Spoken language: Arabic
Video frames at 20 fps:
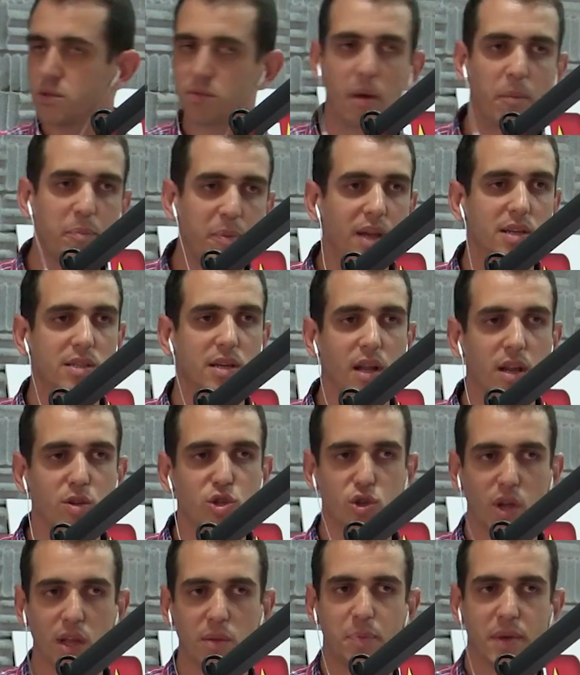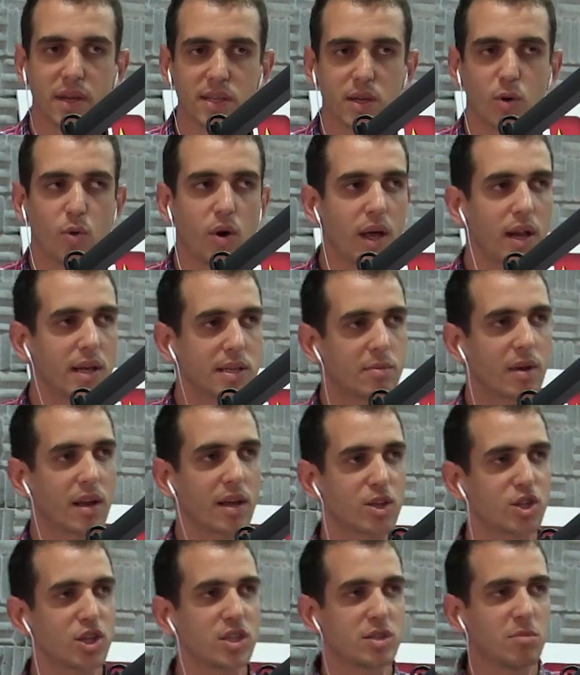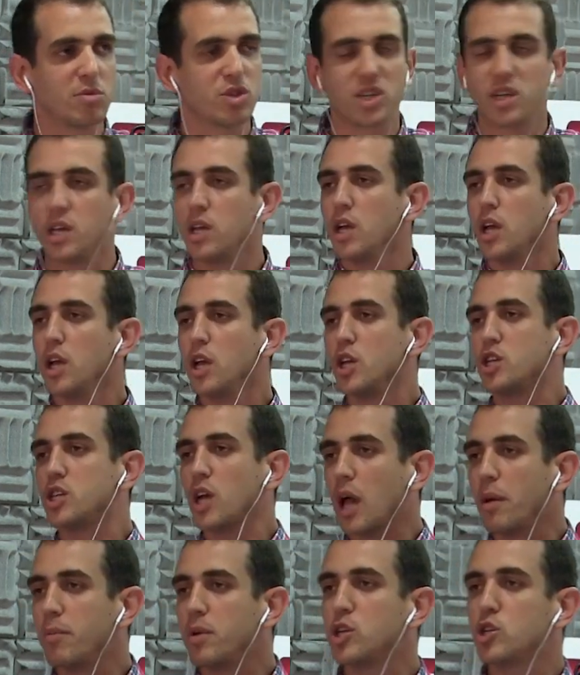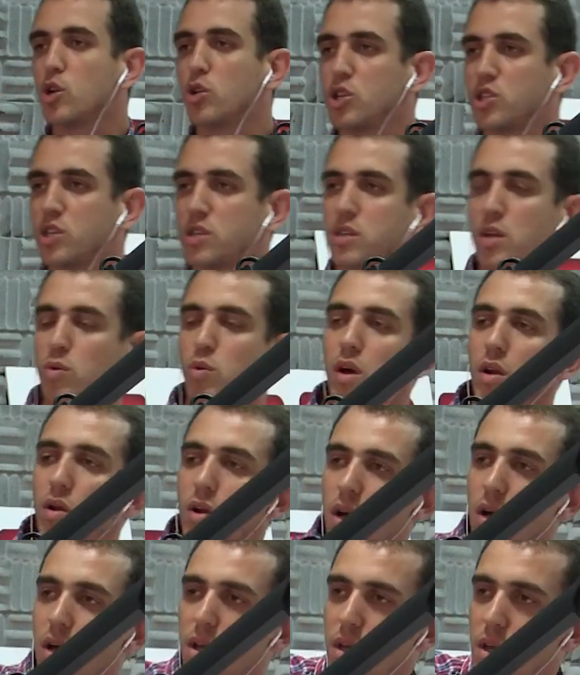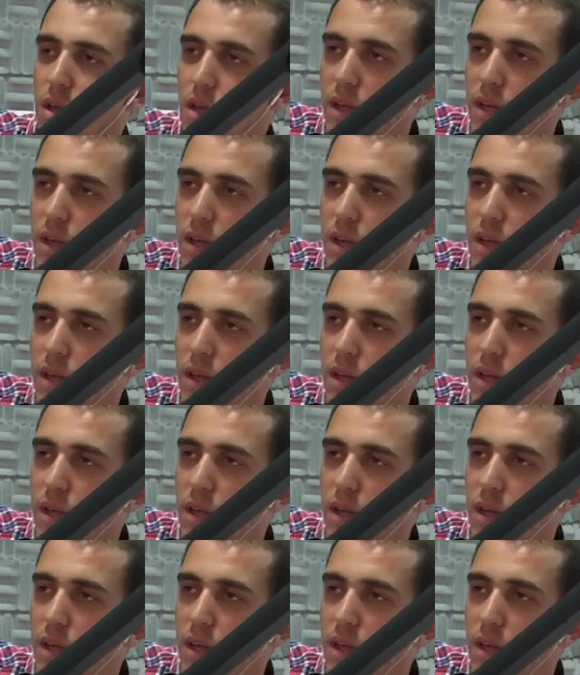ما بياسه راه بياسه واعره زعما شي ماشي شي قميجه ولا شي سلوار ولا نورمالمون